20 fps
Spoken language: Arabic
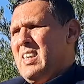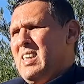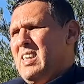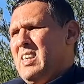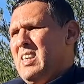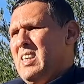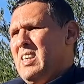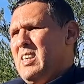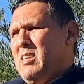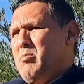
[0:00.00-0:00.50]

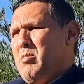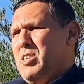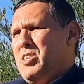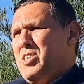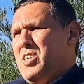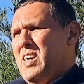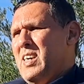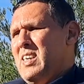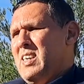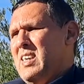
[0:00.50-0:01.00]

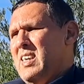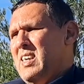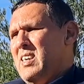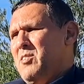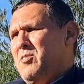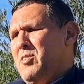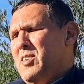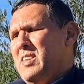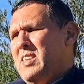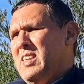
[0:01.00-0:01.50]
المجال
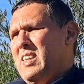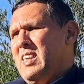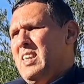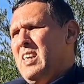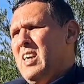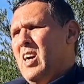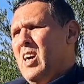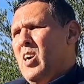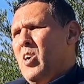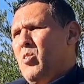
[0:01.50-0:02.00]

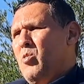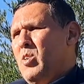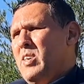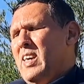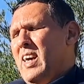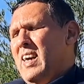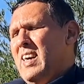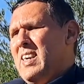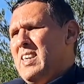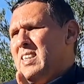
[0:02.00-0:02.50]
الفني
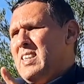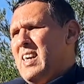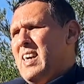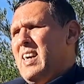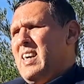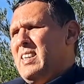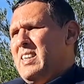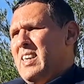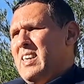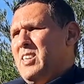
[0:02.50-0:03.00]
وانعكس
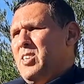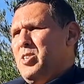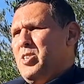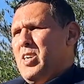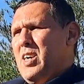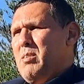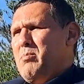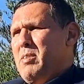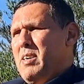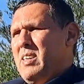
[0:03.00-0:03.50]
هذا
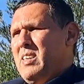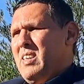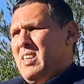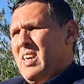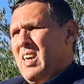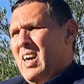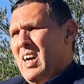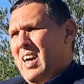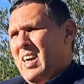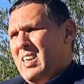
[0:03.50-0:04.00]
إيجابا
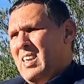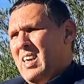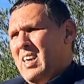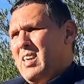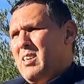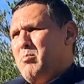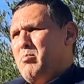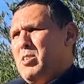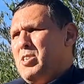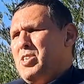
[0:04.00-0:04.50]

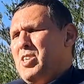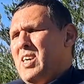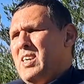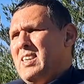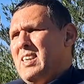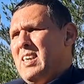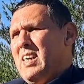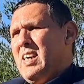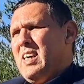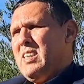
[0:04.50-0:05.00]
على مجال
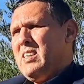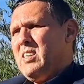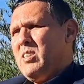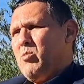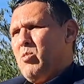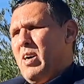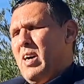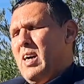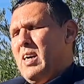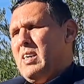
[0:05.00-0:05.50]
الخط
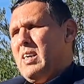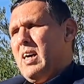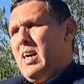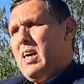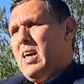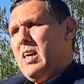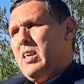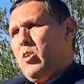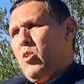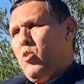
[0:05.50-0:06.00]

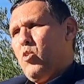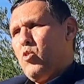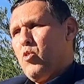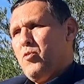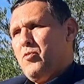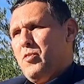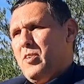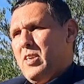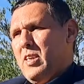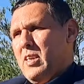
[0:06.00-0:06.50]
وعلى
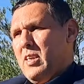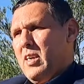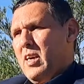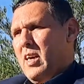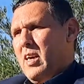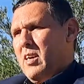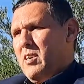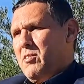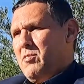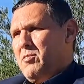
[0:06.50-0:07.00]
الحروفية
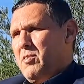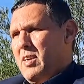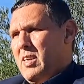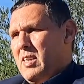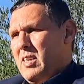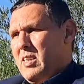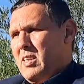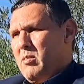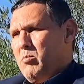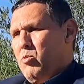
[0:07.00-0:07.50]

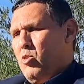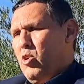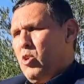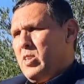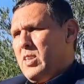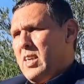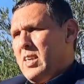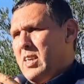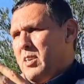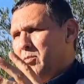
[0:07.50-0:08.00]

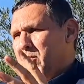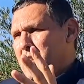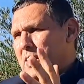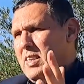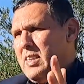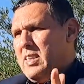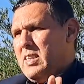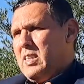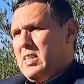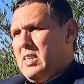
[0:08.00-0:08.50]
فالمختلف
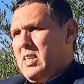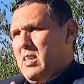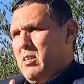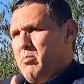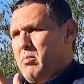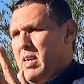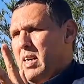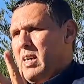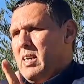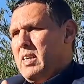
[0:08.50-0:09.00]

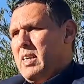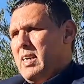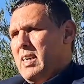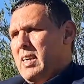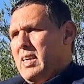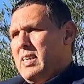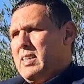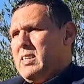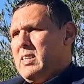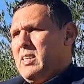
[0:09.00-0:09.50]

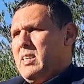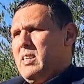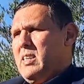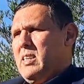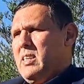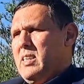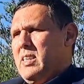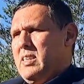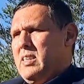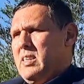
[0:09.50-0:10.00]
الاستعمالات
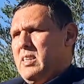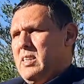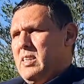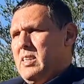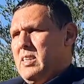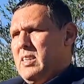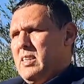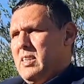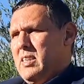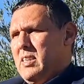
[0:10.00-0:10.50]

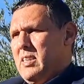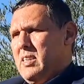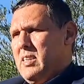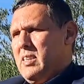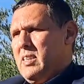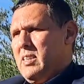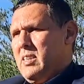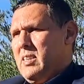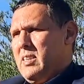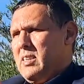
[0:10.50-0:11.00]
التي
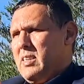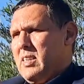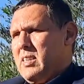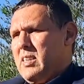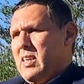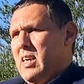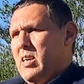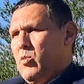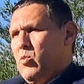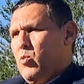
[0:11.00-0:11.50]
آه،
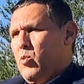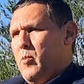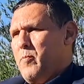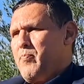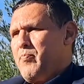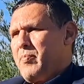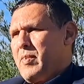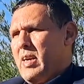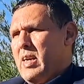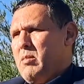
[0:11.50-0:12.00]
تطال
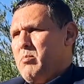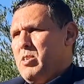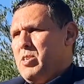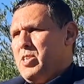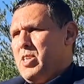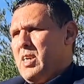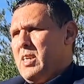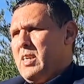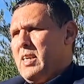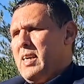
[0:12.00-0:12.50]

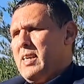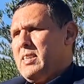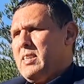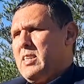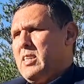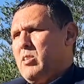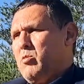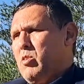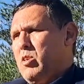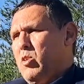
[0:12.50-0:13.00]
المجال
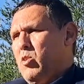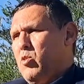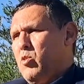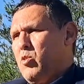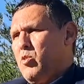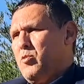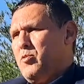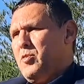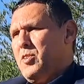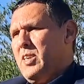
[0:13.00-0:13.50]
الخطي
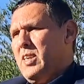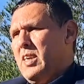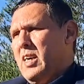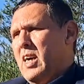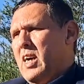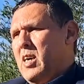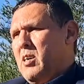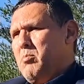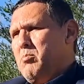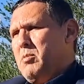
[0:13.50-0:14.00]
والحروفي
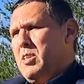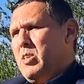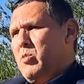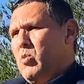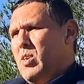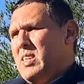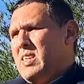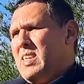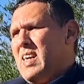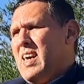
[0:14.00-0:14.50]
من
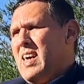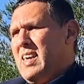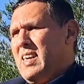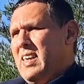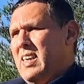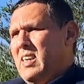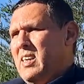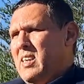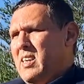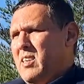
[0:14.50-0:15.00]

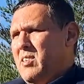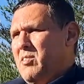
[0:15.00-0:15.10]
وسائل